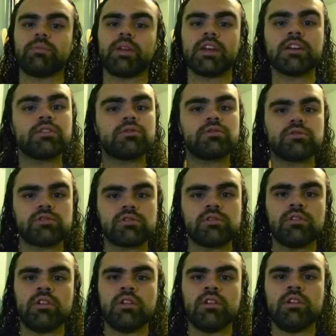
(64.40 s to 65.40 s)

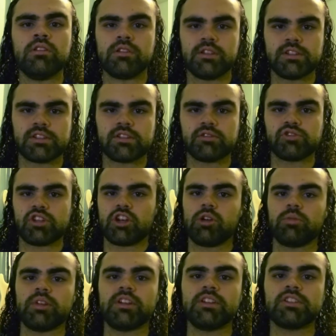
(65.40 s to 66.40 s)
abertos, que são
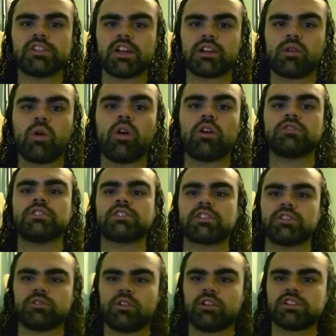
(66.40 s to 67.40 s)
geralmente
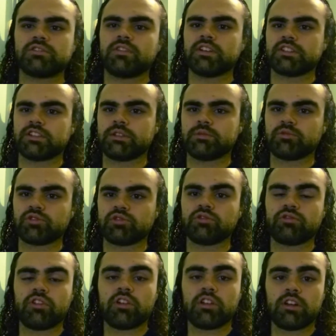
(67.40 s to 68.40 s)
acordes que nós fazemos
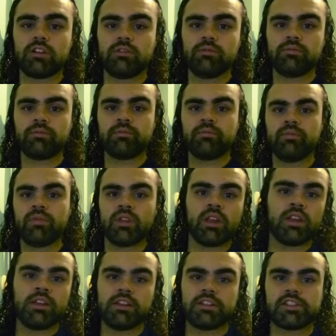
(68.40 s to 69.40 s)
no violão.
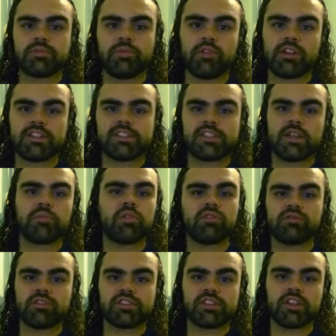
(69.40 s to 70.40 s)
E se, por
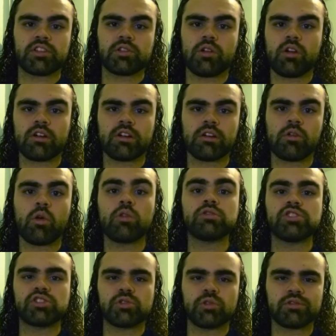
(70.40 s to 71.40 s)
exemplo, você toca
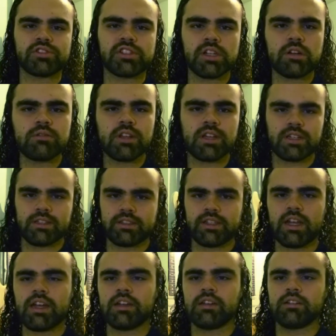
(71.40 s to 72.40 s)
com distorção na
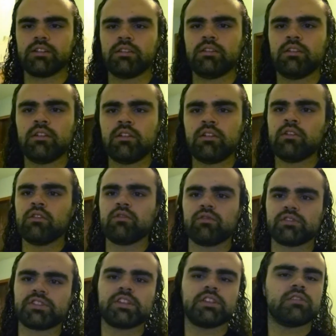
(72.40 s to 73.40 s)
guitarra,
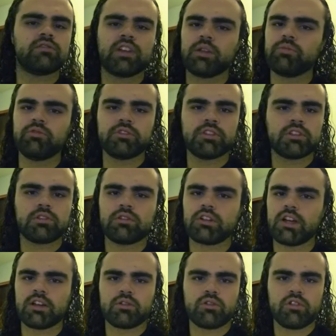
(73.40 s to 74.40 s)
você não vai poder
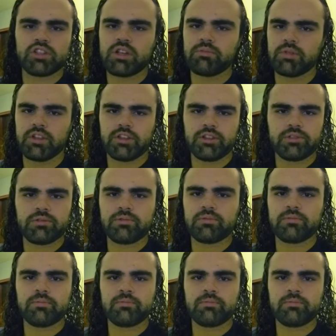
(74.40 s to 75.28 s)
tocar acorde aberto,